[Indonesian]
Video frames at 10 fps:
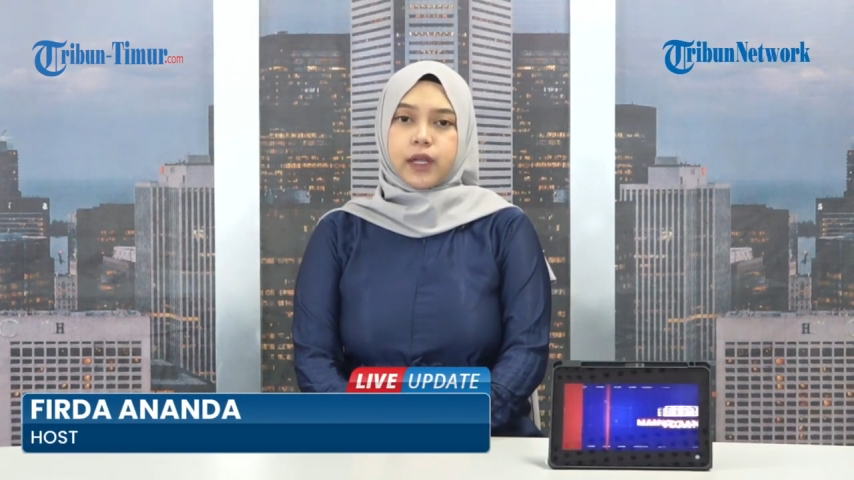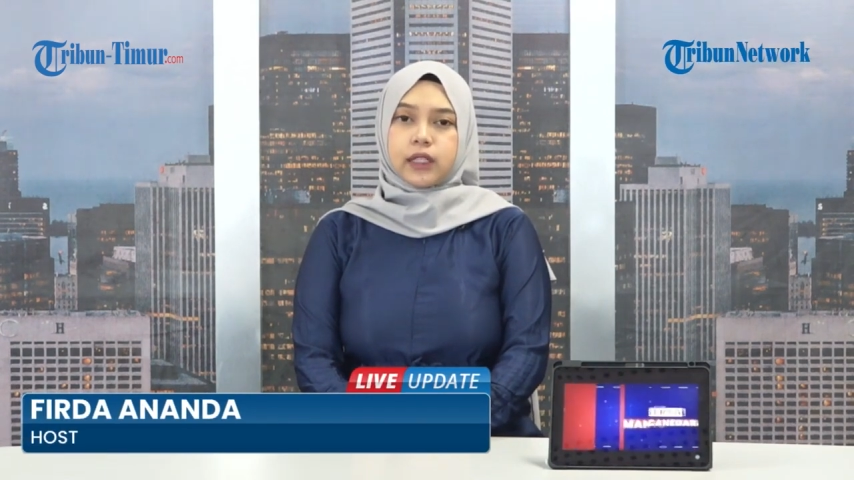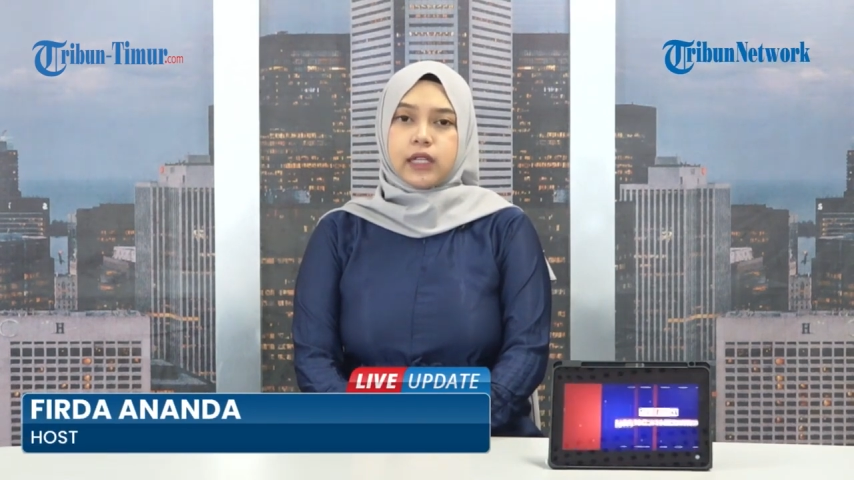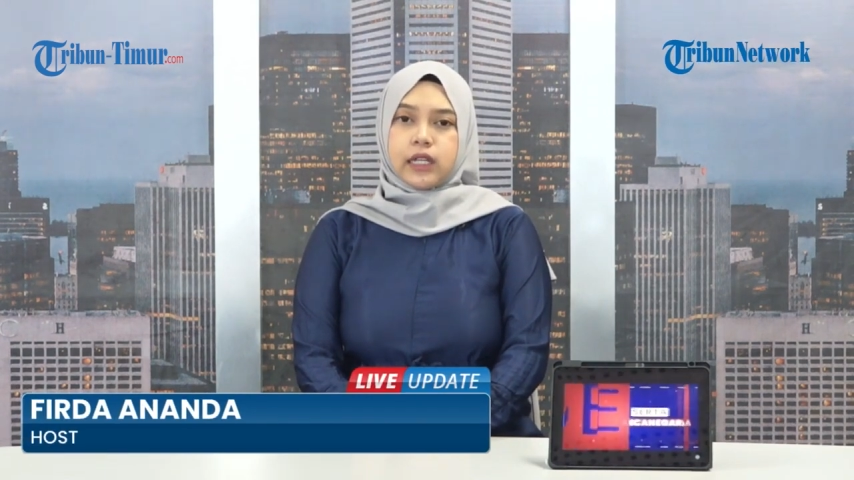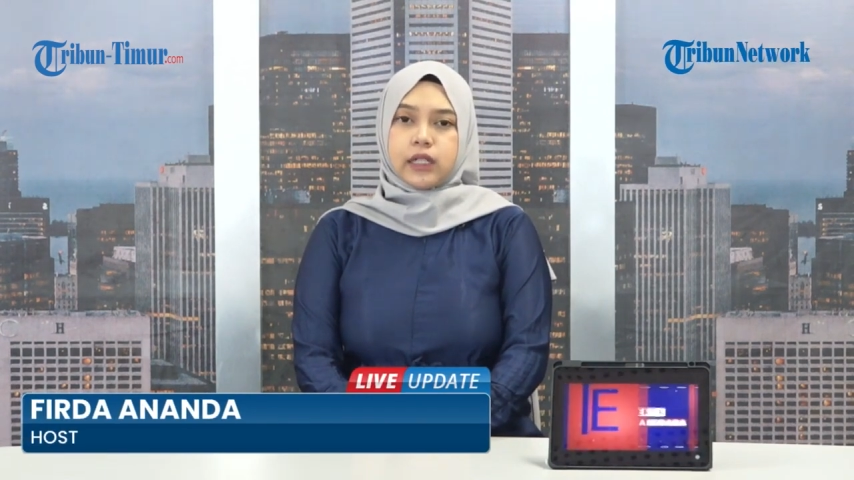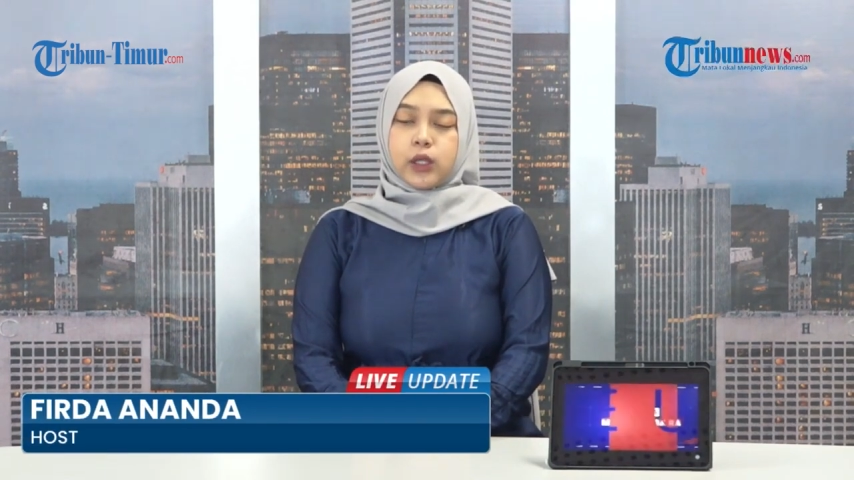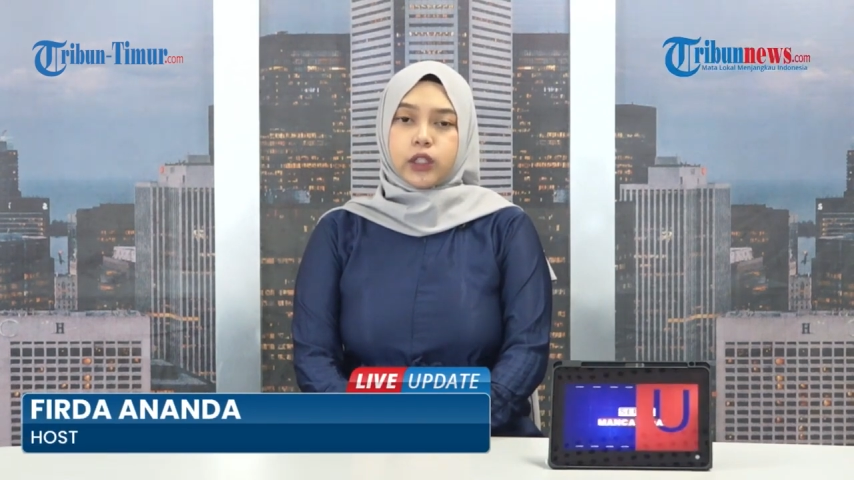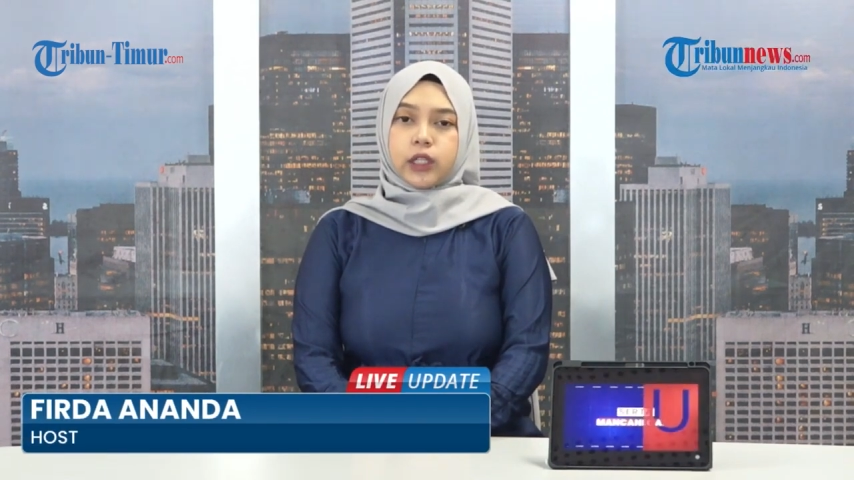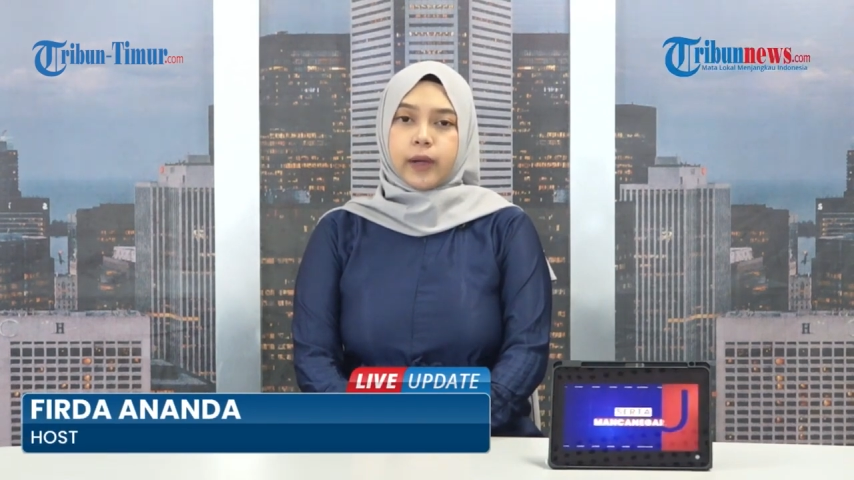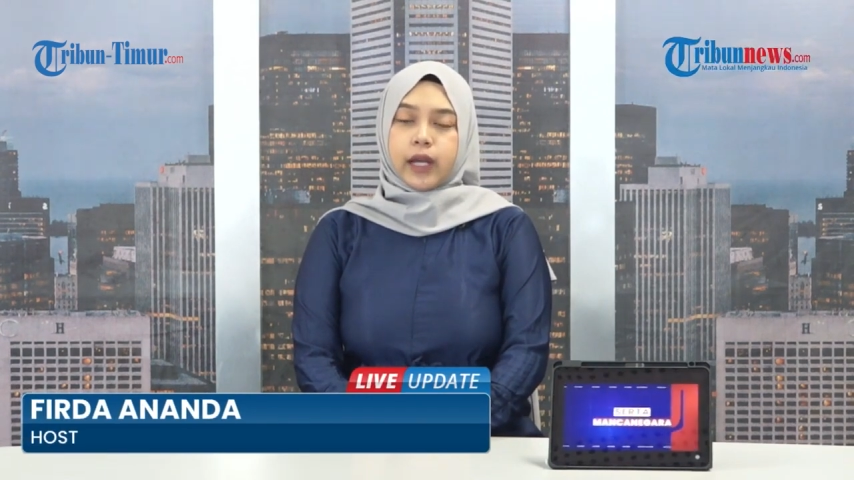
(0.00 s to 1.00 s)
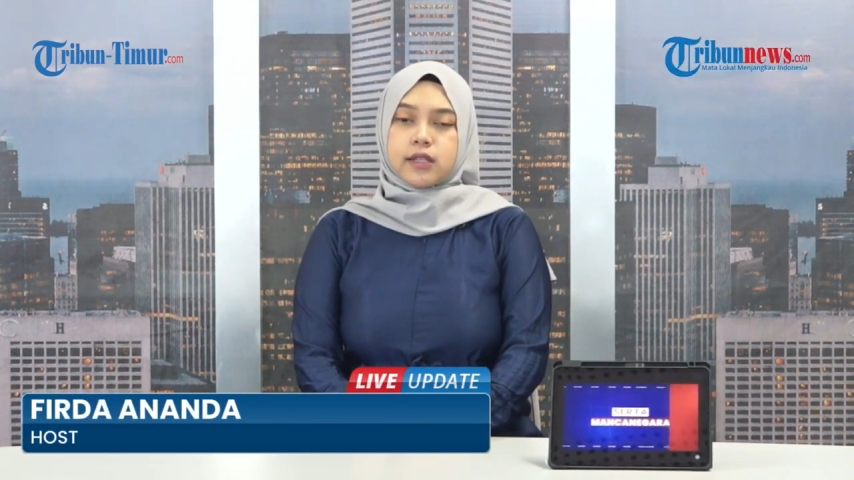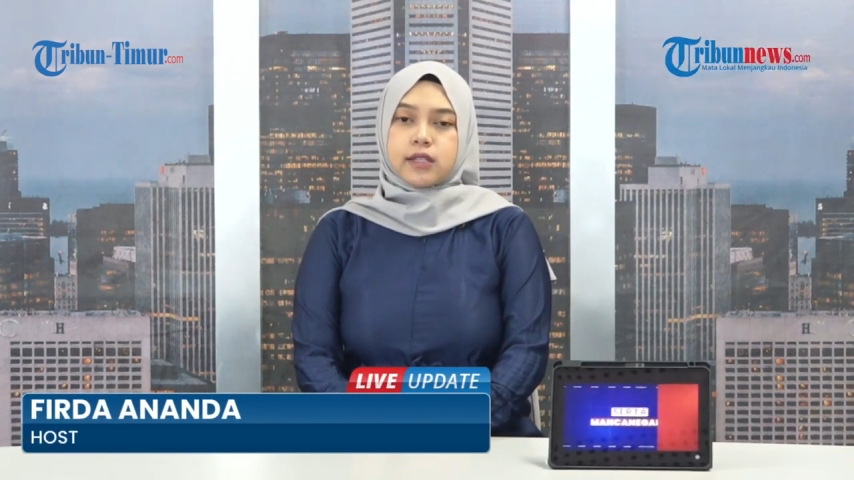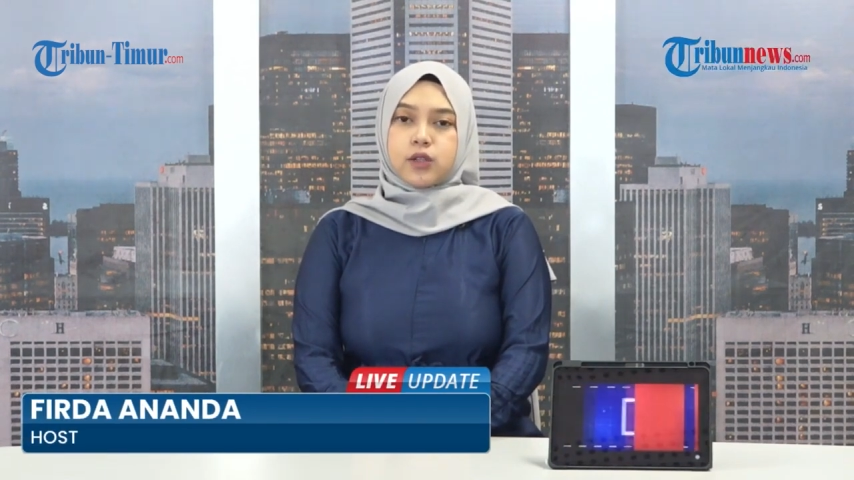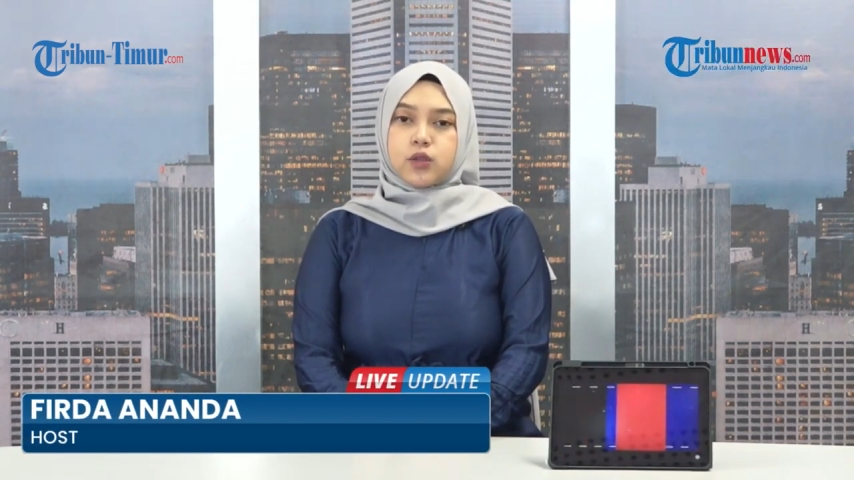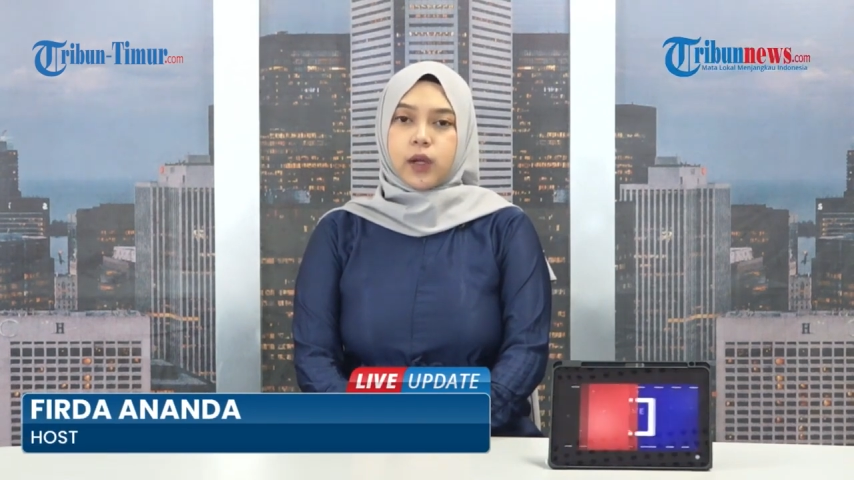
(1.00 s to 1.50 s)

Maret di kota Makassar,